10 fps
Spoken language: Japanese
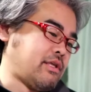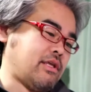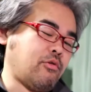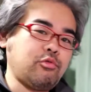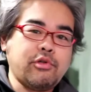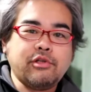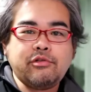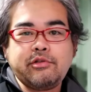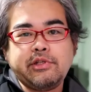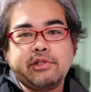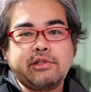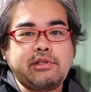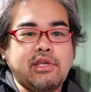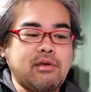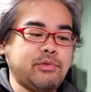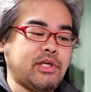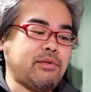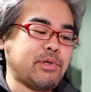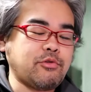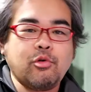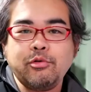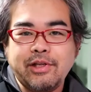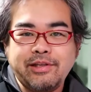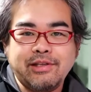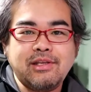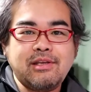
えー、本当に古いゲームなりパソコンなり、